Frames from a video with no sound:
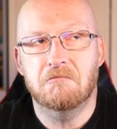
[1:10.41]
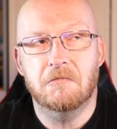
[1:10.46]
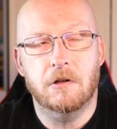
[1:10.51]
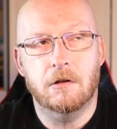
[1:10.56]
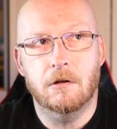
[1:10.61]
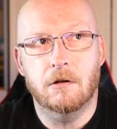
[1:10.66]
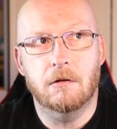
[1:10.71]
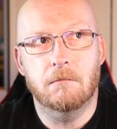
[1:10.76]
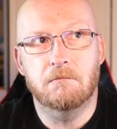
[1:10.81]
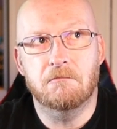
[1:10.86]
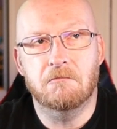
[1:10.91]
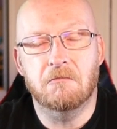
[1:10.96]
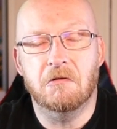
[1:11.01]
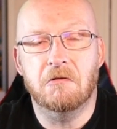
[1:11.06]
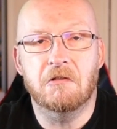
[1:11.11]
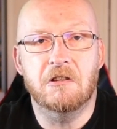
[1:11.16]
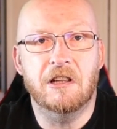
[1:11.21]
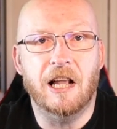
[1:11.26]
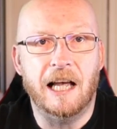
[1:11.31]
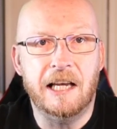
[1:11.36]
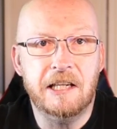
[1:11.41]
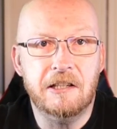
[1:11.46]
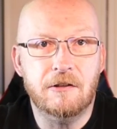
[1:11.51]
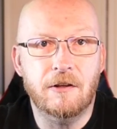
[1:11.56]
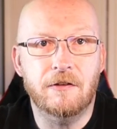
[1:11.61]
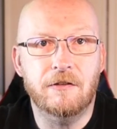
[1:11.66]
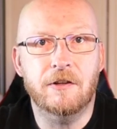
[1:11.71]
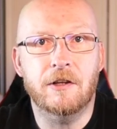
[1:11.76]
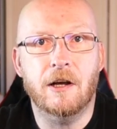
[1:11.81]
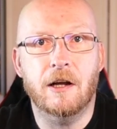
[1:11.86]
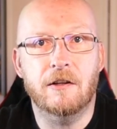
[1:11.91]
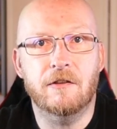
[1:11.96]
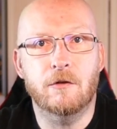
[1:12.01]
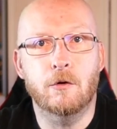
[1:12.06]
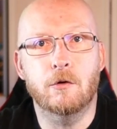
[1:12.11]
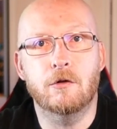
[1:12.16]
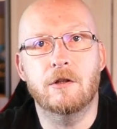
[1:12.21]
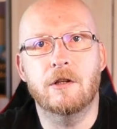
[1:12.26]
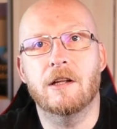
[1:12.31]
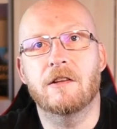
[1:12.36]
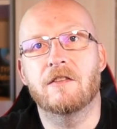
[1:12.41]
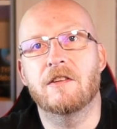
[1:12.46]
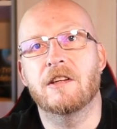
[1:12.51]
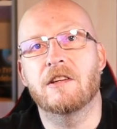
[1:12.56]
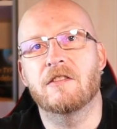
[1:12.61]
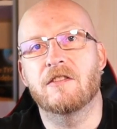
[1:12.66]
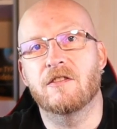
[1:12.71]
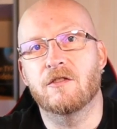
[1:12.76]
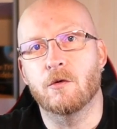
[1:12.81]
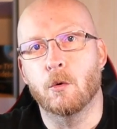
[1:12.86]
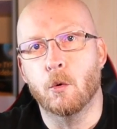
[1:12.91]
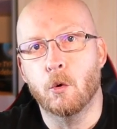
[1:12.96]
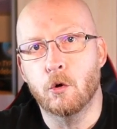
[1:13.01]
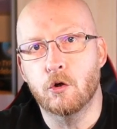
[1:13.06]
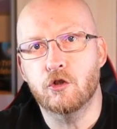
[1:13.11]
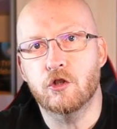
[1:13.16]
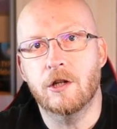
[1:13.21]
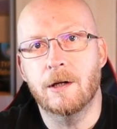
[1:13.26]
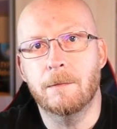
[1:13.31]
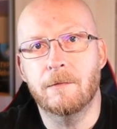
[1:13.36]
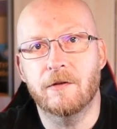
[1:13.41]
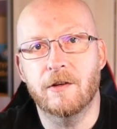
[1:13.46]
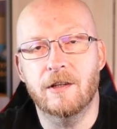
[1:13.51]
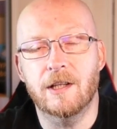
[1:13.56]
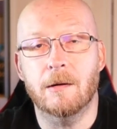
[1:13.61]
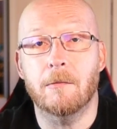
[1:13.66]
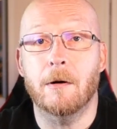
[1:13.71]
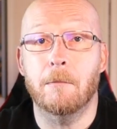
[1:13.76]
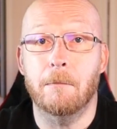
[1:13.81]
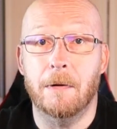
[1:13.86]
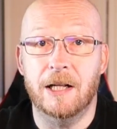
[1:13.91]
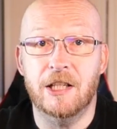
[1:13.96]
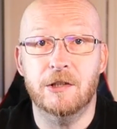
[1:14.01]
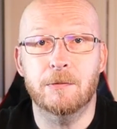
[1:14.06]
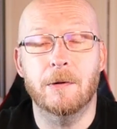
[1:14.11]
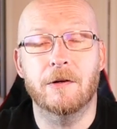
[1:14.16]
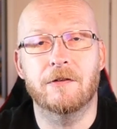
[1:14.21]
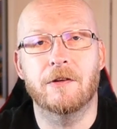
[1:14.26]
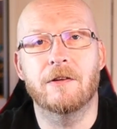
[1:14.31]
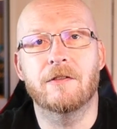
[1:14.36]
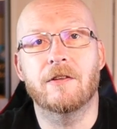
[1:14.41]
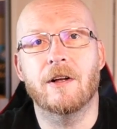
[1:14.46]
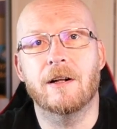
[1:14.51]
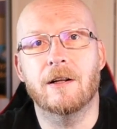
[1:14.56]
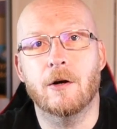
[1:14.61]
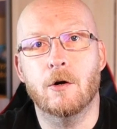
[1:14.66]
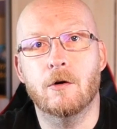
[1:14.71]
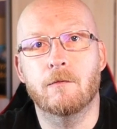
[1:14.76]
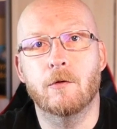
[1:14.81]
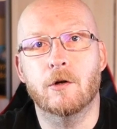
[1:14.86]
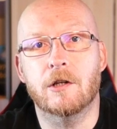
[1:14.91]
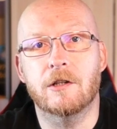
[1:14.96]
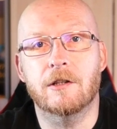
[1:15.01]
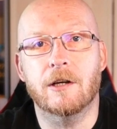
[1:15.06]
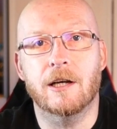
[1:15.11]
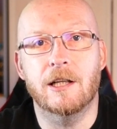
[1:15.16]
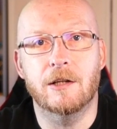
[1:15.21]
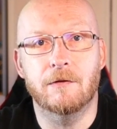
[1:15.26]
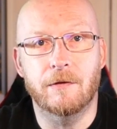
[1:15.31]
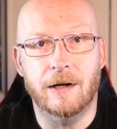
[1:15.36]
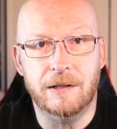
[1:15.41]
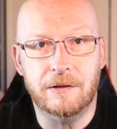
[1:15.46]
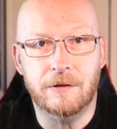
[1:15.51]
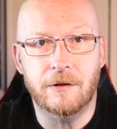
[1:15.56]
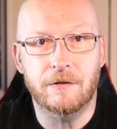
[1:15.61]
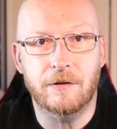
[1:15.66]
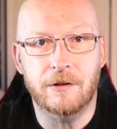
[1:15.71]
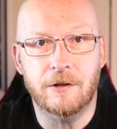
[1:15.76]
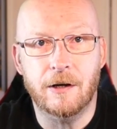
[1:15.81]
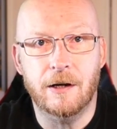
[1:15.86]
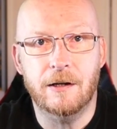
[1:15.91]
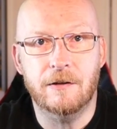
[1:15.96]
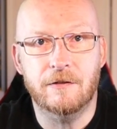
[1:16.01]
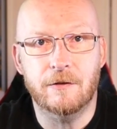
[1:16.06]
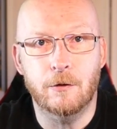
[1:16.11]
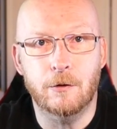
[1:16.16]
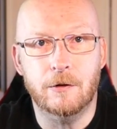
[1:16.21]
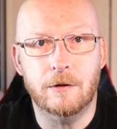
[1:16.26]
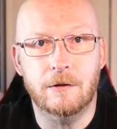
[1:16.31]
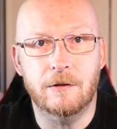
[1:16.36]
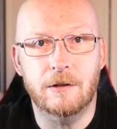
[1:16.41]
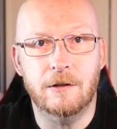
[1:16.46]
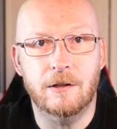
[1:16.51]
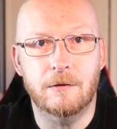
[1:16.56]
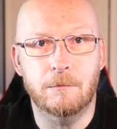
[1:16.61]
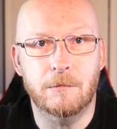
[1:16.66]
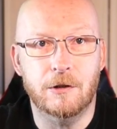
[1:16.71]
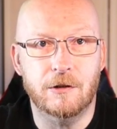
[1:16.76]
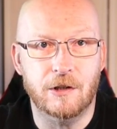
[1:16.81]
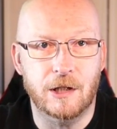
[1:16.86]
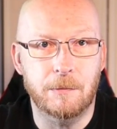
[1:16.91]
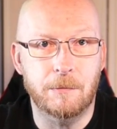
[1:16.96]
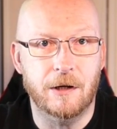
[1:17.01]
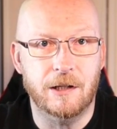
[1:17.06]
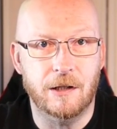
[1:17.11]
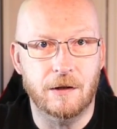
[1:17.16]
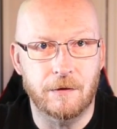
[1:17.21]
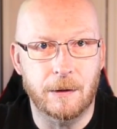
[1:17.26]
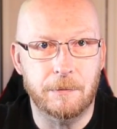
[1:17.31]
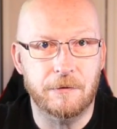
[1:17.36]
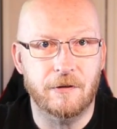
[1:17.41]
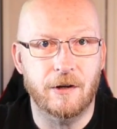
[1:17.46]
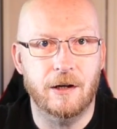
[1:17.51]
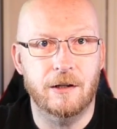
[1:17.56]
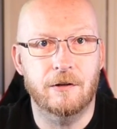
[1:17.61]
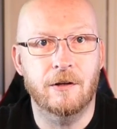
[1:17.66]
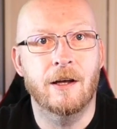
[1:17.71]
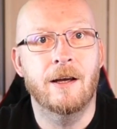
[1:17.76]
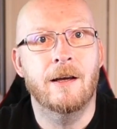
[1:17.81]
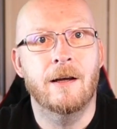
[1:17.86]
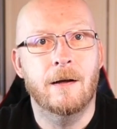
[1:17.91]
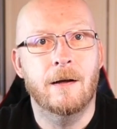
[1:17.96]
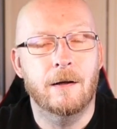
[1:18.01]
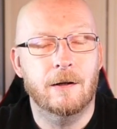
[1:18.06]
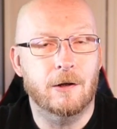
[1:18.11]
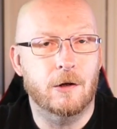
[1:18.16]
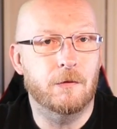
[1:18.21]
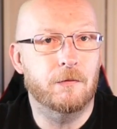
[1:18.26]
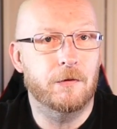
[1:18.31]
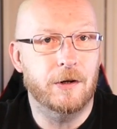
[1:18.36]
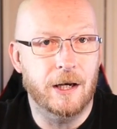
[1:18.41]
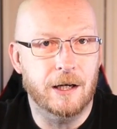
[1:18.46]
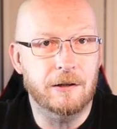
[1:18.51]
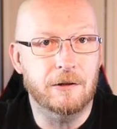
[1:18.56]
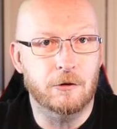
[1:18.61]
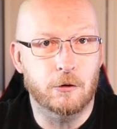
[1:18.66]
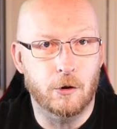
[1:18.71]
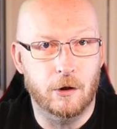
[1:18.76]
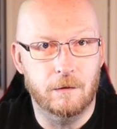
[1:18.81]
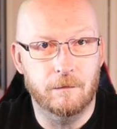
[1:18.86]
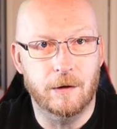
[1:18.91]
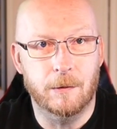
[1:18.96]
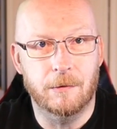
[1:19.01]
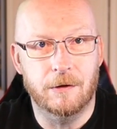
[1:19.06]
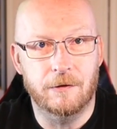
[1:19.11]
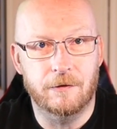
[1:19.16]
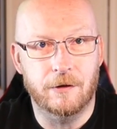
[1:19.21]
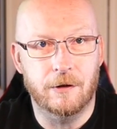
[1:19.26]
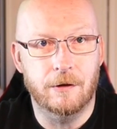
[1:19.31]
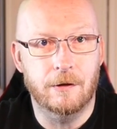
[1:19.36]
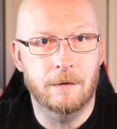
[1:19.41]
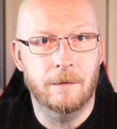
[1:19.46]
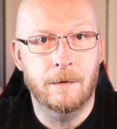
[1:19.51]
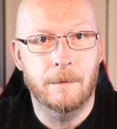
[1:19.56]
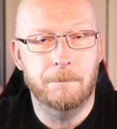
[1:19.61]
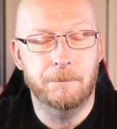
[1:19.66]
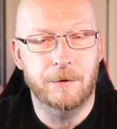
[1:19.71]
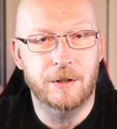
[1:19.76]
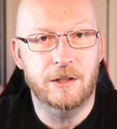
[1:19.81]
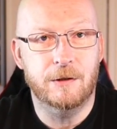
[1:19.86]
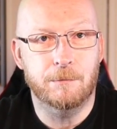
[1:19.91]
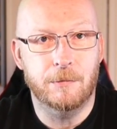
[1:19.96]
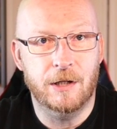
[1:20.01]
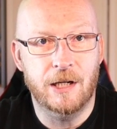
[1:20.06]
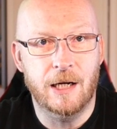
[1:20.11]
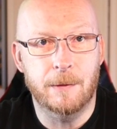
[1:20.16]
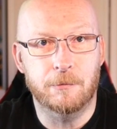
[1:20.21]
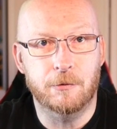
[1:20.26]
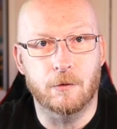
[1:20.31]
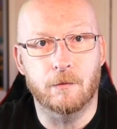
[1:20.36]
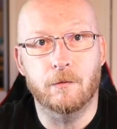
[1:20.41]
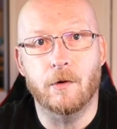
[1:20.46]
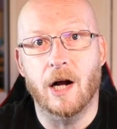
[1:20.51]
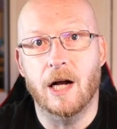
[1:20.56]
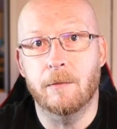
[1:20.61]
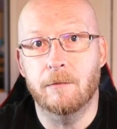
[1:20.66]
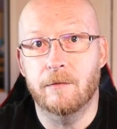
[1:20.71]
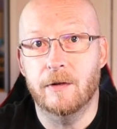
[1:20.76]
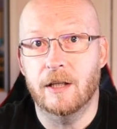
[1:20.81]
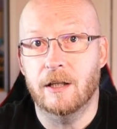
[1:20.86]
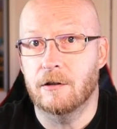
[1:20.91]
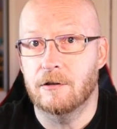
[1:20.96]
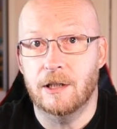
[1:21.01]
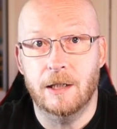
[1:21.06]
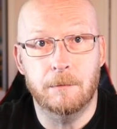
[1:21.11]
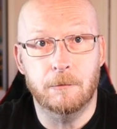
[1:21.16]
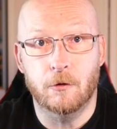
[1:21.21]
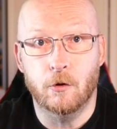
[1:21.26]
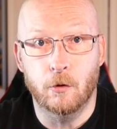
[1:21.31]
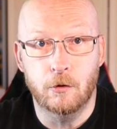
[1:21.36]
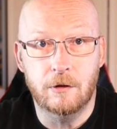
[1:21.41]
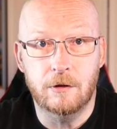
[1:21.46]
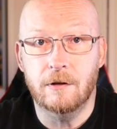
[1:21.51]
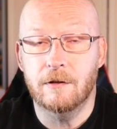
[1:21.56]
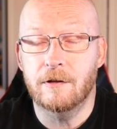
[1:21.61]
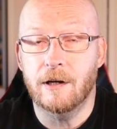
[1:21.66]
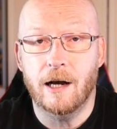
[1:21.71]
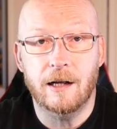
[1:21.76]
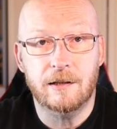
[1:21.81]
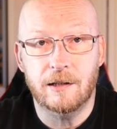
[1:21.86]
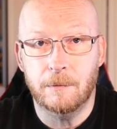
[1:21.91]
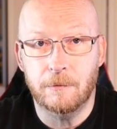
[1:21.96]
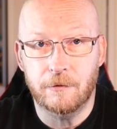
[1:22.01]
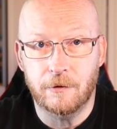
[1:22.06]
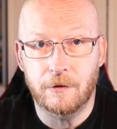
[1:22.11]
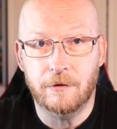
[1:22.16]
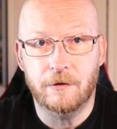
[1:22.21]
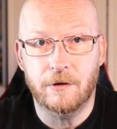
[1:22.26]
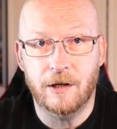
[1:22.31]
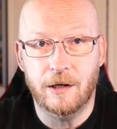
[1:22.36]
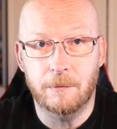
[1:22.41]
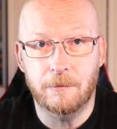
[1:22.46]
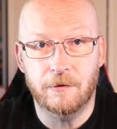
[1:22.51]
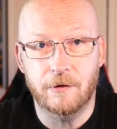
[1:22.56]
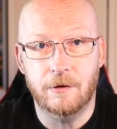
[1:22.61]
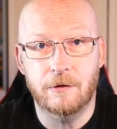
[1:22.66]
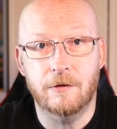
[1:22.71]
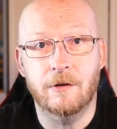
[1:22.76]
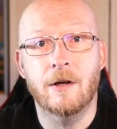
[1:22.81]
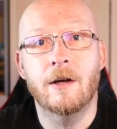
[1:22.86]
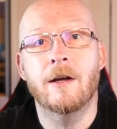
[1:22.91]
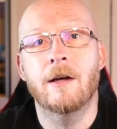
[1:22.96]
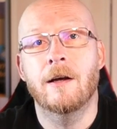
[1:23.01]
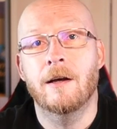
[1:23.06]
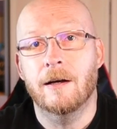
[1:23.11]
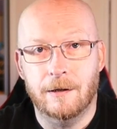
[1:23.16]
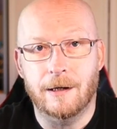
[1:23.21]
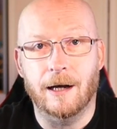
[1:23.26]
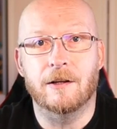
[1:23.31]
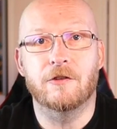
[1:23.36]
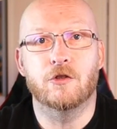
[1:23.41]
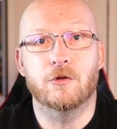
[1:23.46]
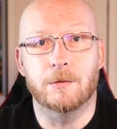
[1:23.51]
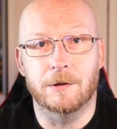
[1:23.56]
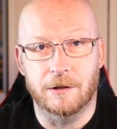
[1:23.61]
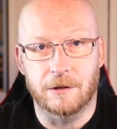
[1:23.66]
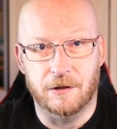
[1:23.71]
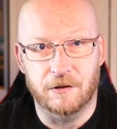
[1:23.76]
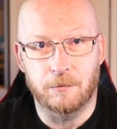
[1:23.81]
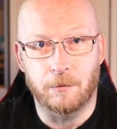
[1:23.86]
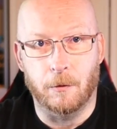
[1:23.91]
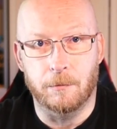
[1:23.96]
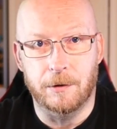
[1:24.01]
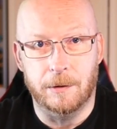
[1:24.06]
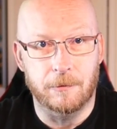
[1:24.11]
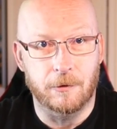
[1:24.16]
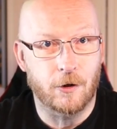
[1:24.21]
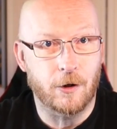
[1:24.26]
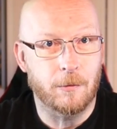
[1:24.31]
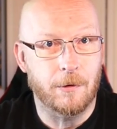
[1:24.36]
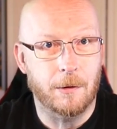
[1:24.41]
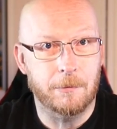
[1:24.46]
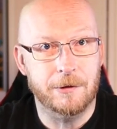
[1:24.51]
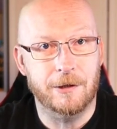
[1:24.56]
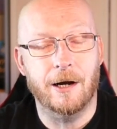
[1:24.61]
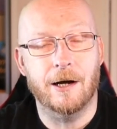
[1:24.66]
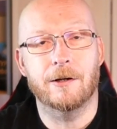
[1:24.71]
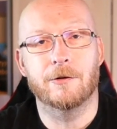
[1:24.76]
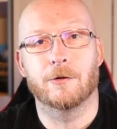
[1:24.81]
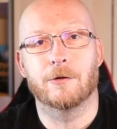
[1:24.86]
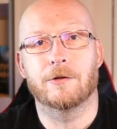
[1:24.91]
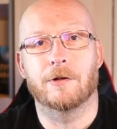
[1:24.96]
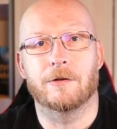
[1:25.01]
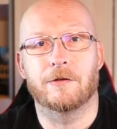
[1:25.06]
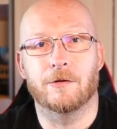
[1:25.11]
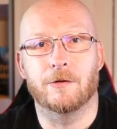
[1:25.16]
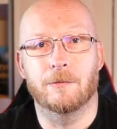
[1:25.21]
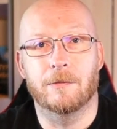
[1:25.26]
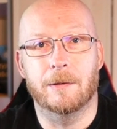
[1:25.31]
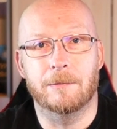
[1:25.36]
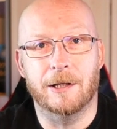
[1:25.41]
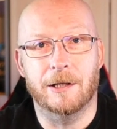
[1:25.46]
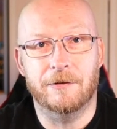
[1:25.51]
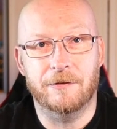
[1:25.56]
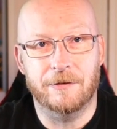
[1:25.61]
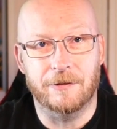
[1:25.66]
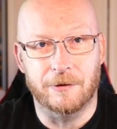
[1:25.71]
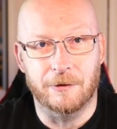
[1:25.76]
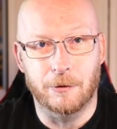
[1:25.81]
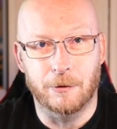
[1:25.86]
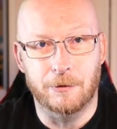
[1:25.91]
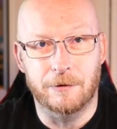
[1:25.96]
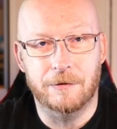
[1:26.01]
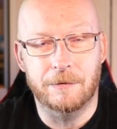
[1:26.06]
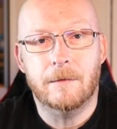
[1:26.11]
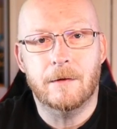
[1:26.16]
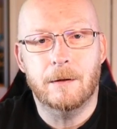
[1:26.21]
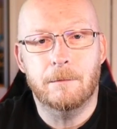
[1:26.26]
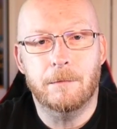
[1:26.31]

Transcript: ähm, leichte Sicherheitslücken, die jetzt nicht so schlimm sind, aber manchmal sind es halt auch wirklich relevante Sicherheitslücken, die den Betrieb einer Website gefährden können, wenn man sie nicht behebt. Und vor allem, wenn dann eben Kundendaten im System sind, ganz schwieriges Problem. Da kommen wir aber nachher noch dazu, beim letzten Grund.